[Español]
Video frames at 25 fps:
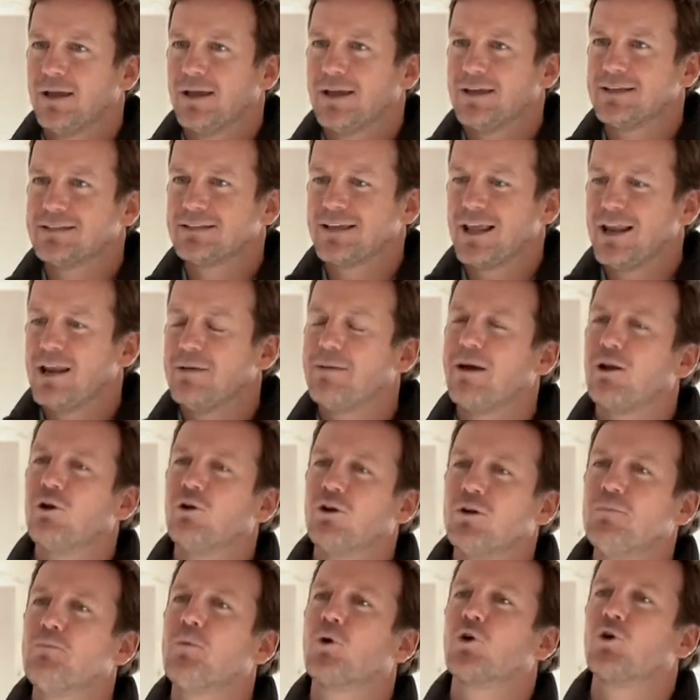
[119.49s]
es que le
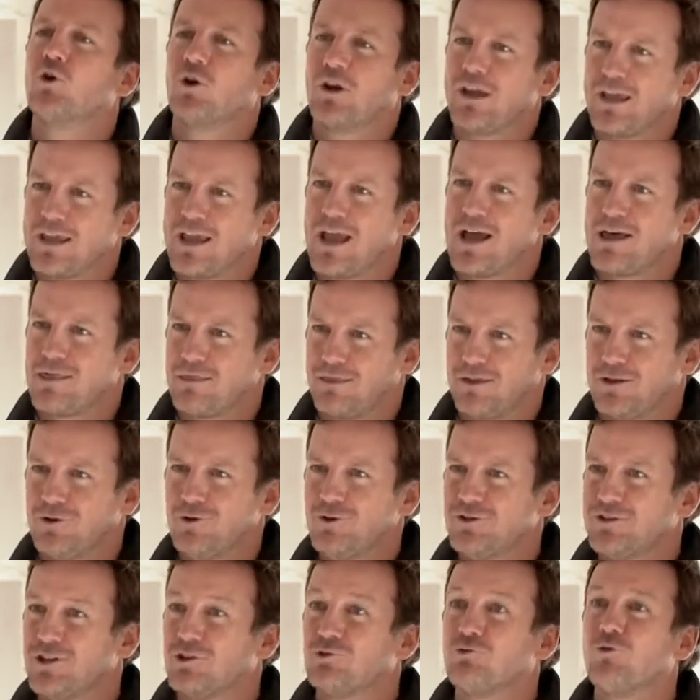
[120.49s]
valoren por lo que ella hace
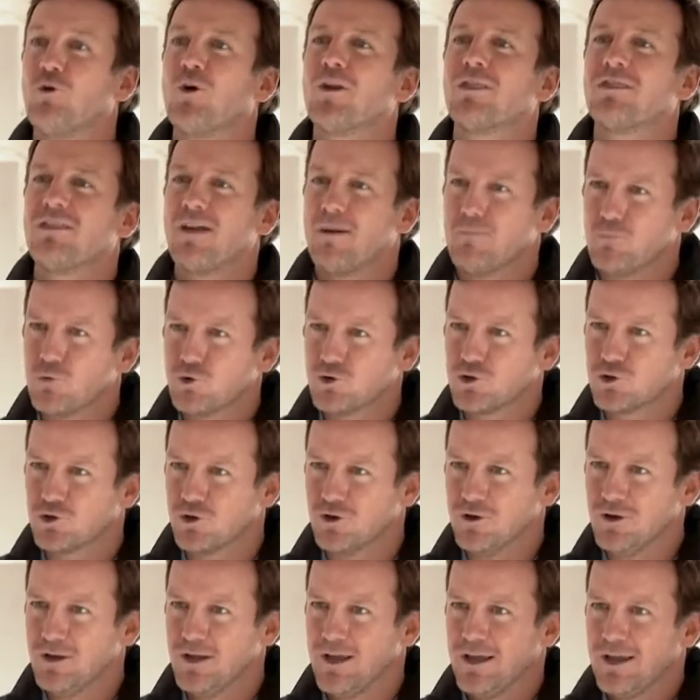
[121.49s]
¿no? y se esfuerza
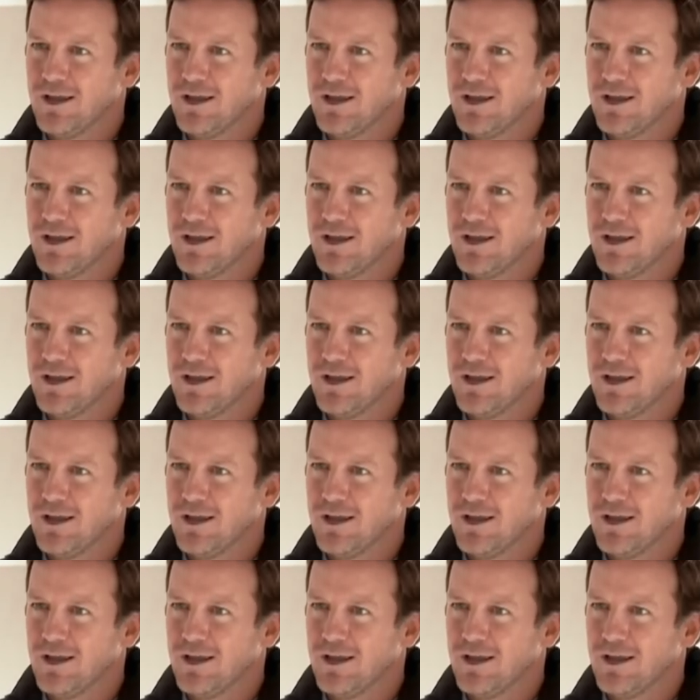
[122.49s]
mucho